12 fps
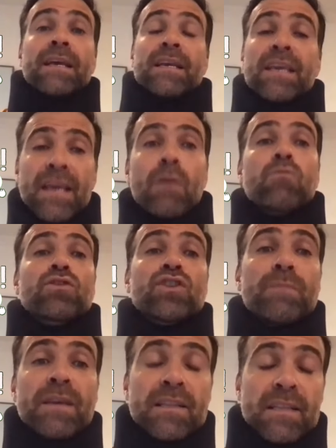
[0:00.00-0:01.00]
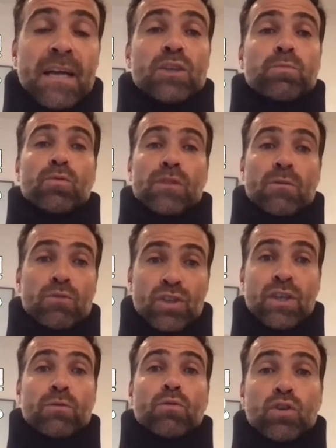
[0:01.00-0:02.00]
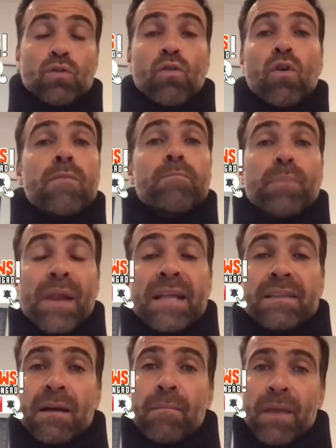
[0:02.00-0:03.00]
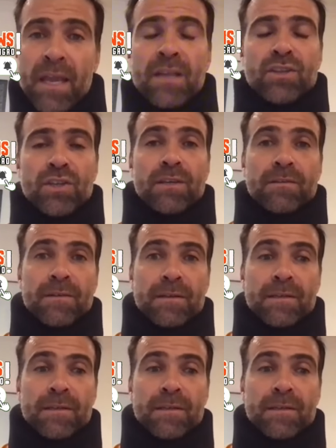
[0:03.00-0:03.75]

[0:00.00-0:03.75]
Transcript: que é um time que está disputando títulos completamente,